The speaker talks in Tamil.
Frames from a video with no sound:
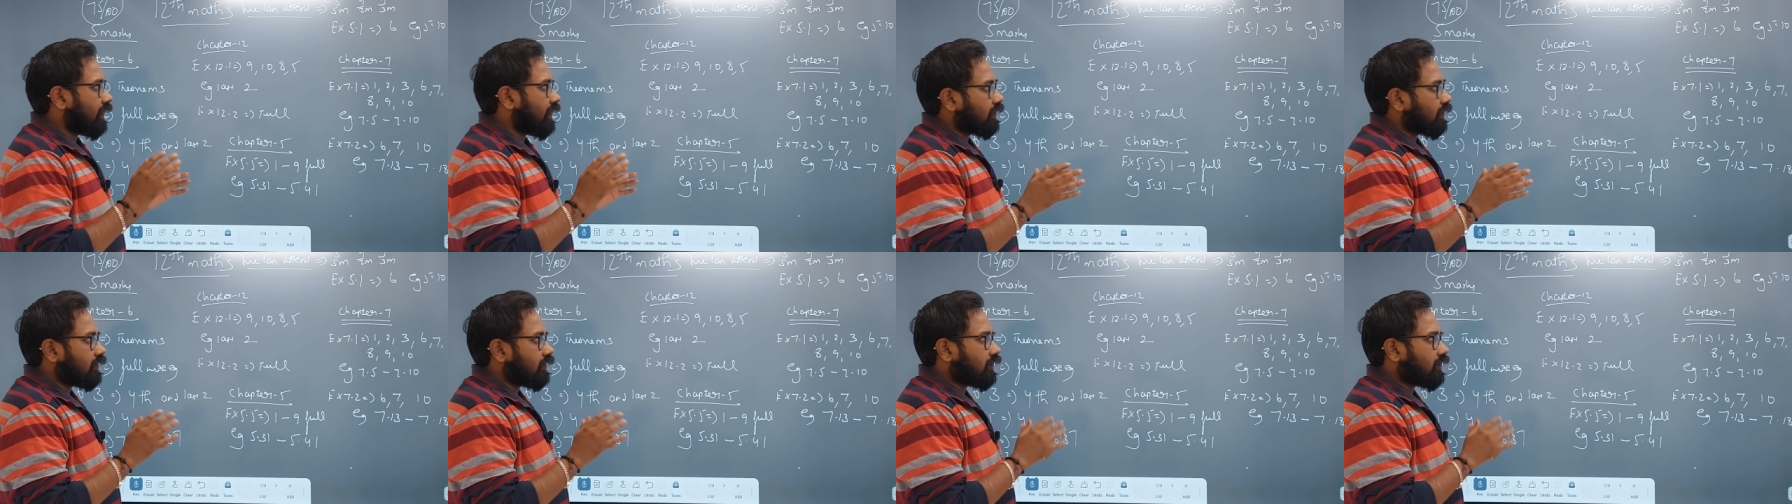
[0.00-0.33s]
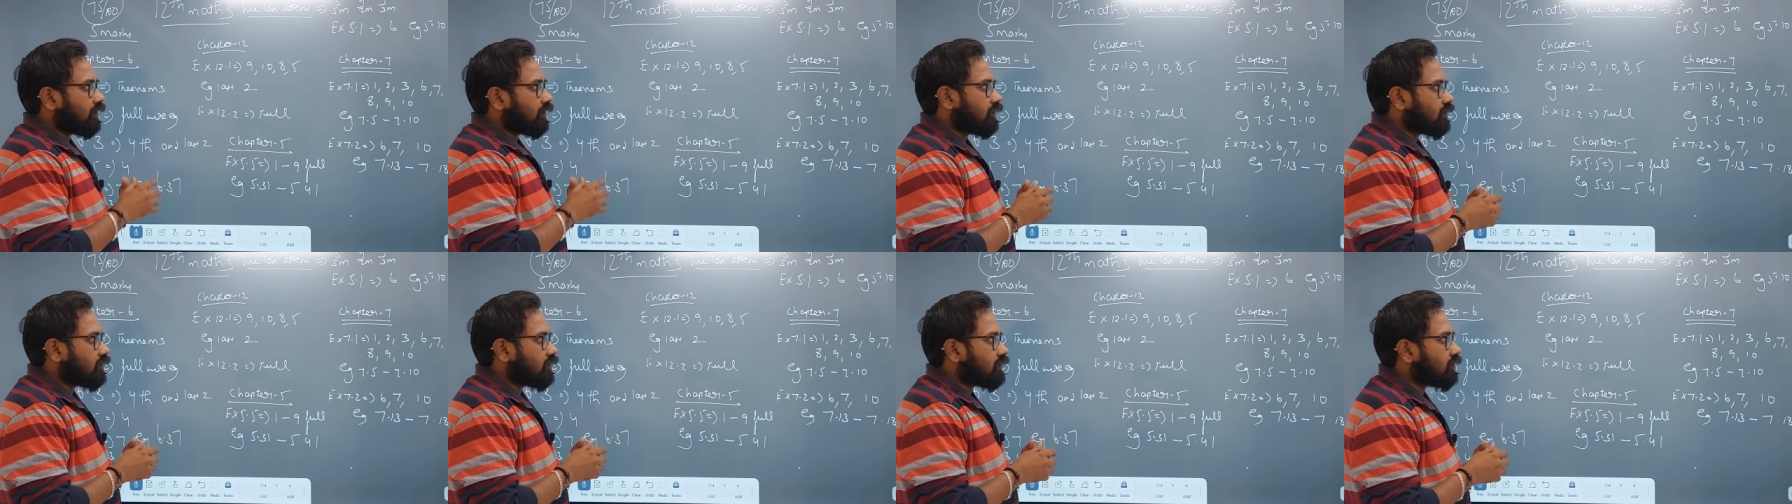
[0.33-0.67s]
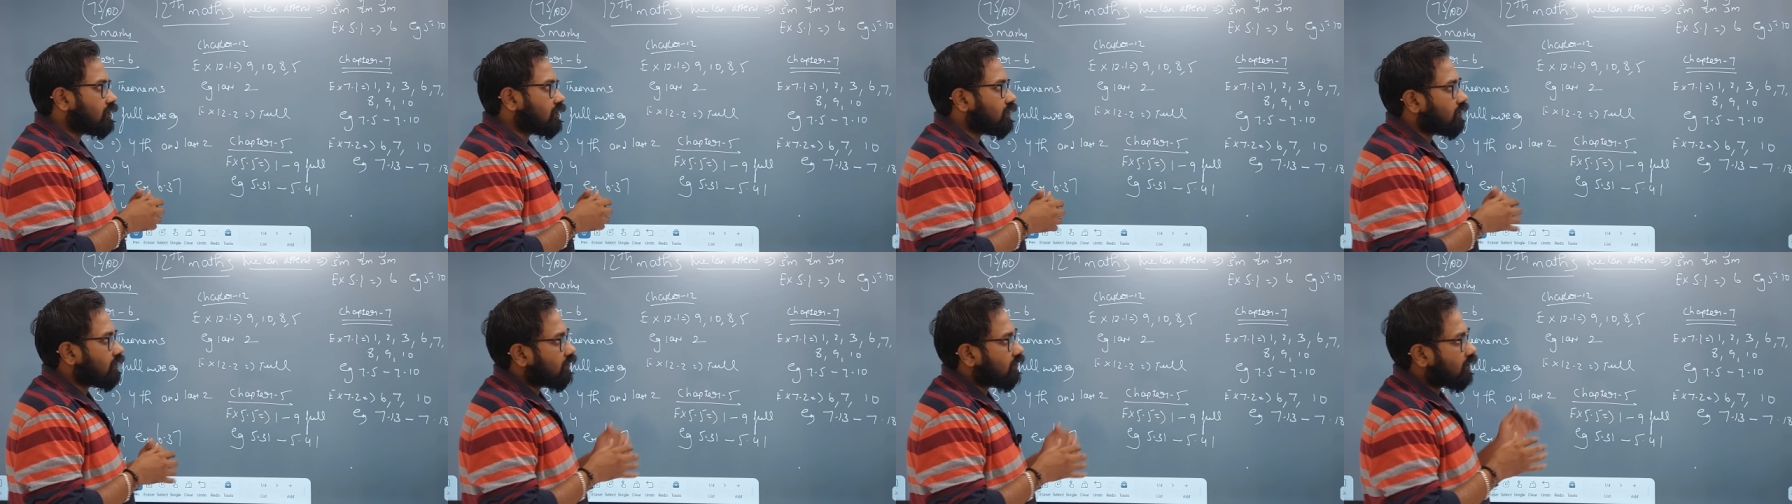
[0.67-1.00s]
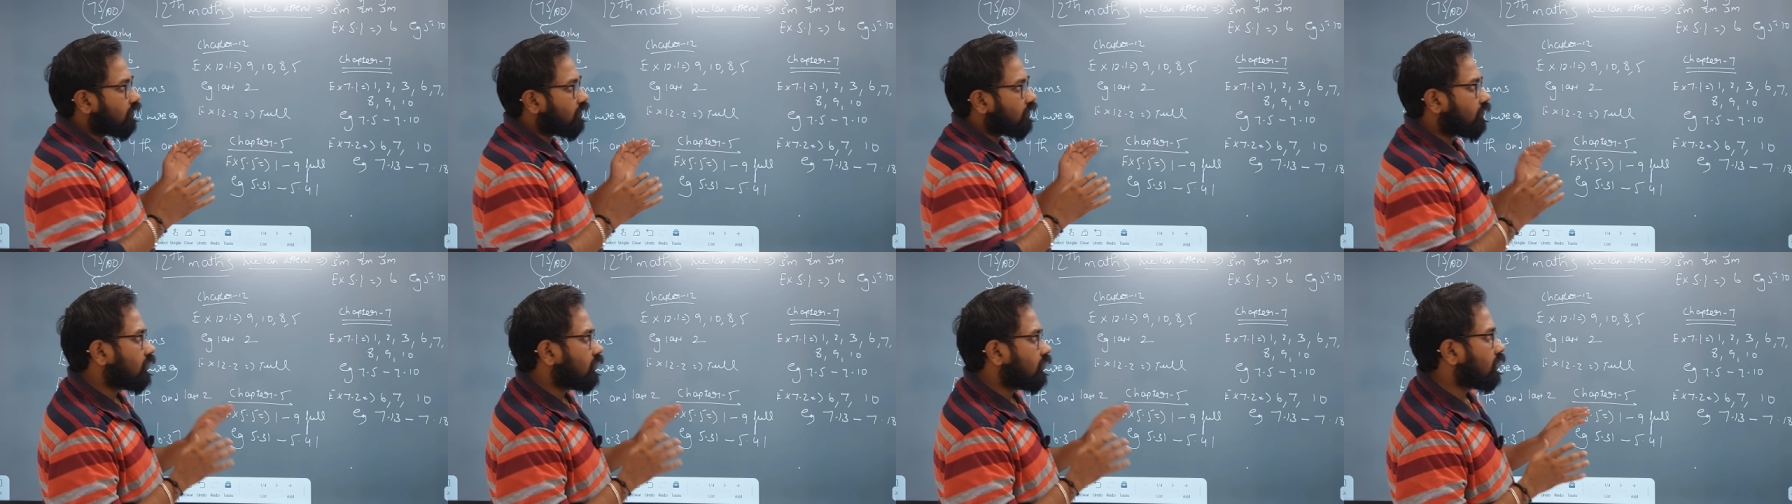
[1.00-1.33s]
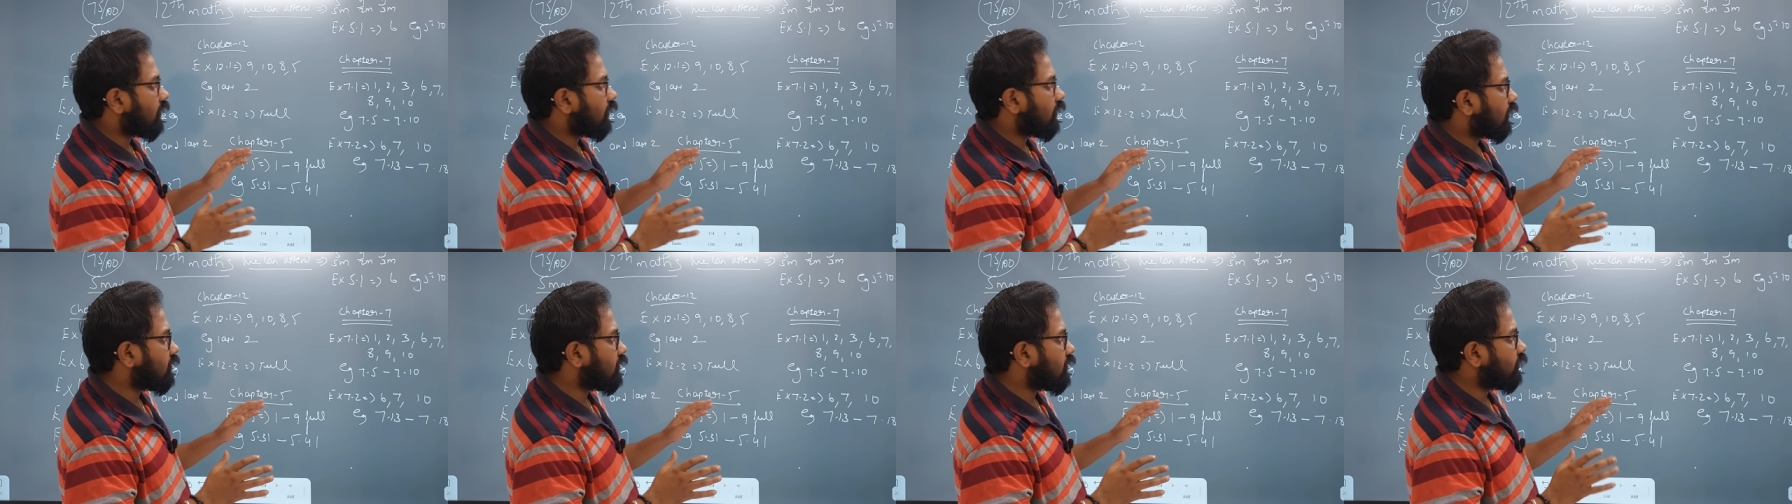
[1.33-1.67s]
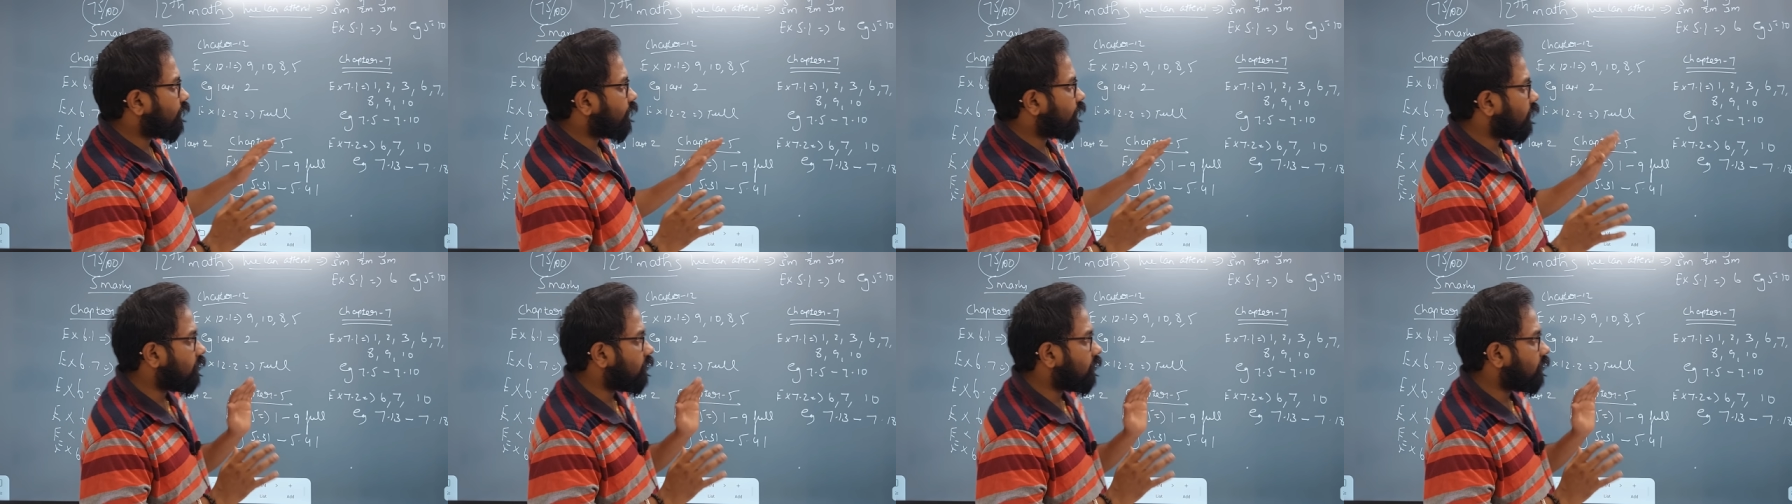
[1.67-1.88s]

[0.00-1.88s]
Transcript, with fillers: எனக்கு தெரிஞ்சு இதில் வந்து அஞ்சு